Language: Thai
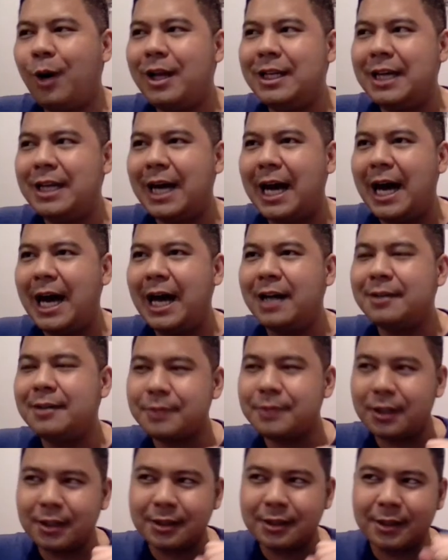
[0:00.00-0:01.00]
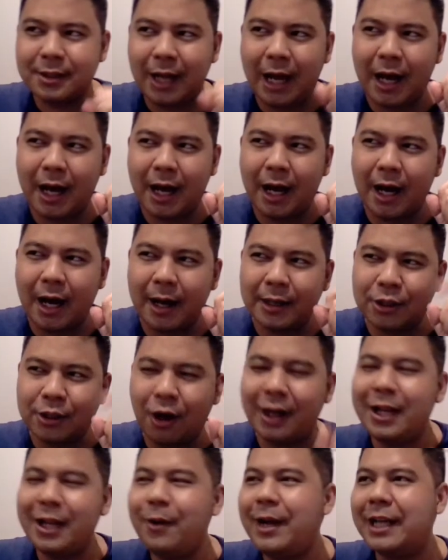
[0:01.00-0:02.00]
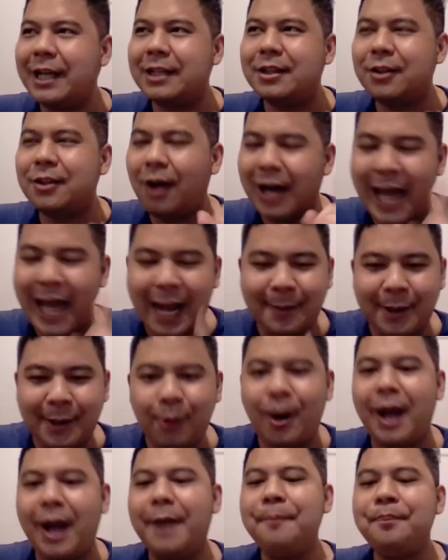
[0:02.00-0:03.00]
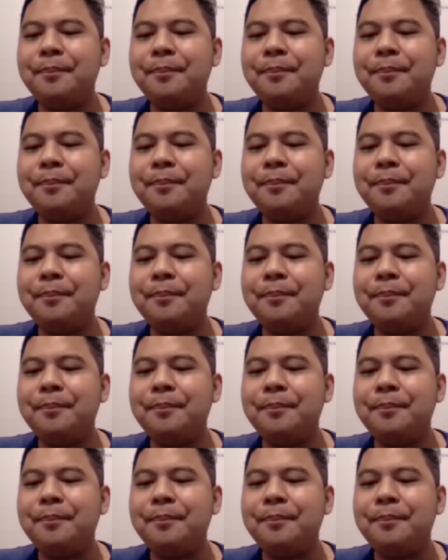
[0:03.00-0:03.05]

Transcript: เหลือทอสฮิวอิตตอนแรกมาด้วย